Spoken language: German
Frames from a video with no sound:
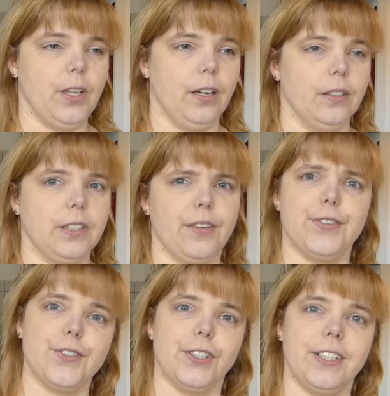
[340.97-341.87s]
ja,
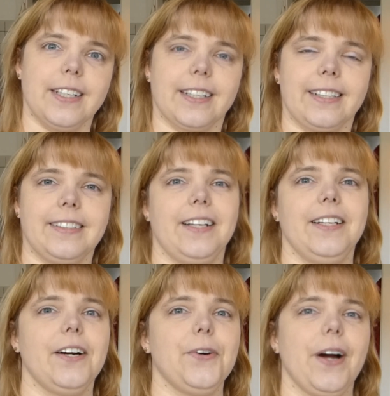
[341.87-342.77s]
dafür soll dieser Kanal
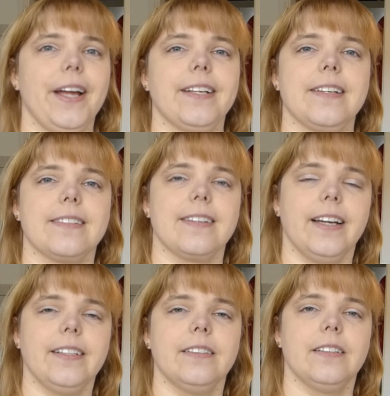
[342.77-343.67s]
ja auch eigentlich
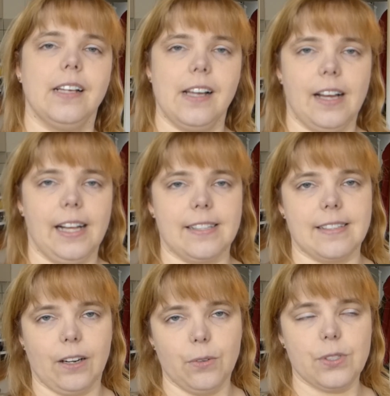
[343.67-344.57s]
sein
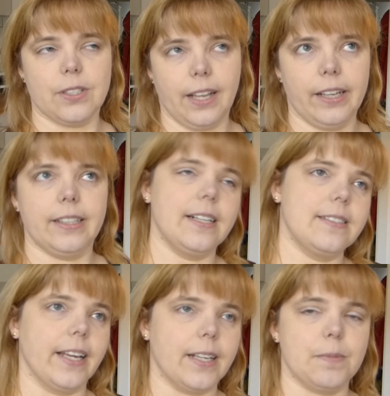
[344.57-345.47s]
als Ausgleich,
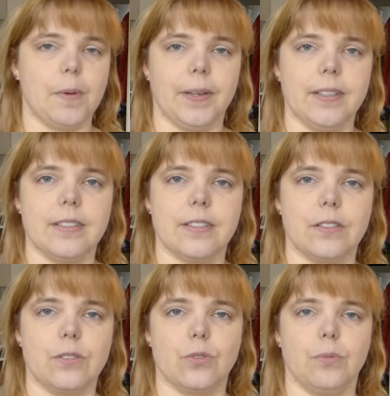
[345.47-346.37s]
als Experiment
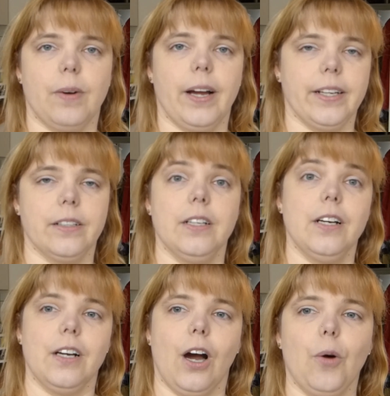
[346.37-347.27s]
zu meinem
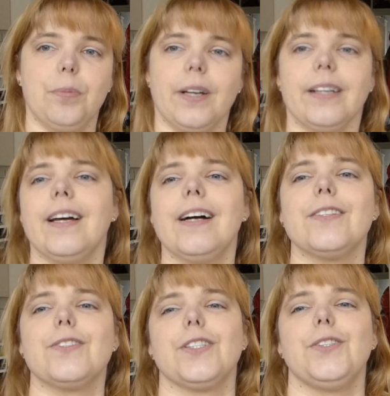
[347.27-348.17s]

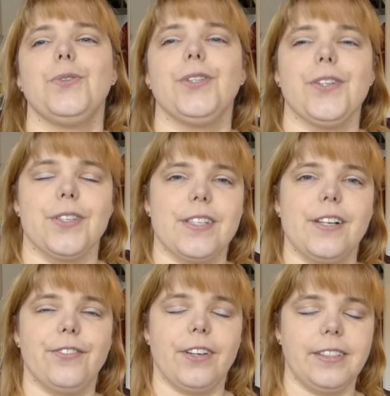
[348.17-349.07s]
Hauptkanal, zu dem
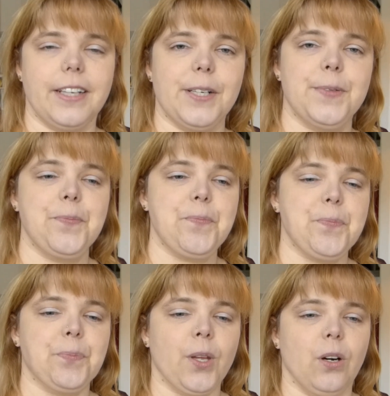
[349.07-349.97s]
Do-It-Yourself-Kanal.
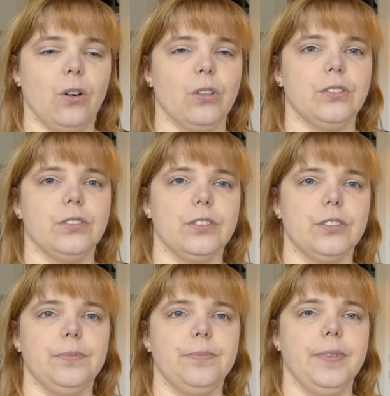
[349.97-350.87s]
Und
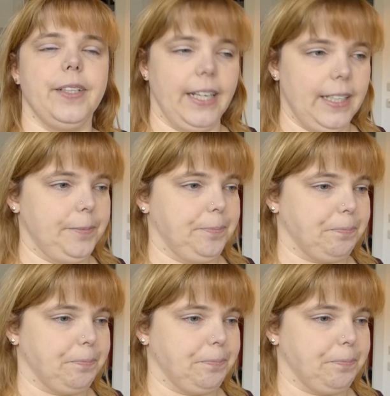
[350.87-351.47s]
ja,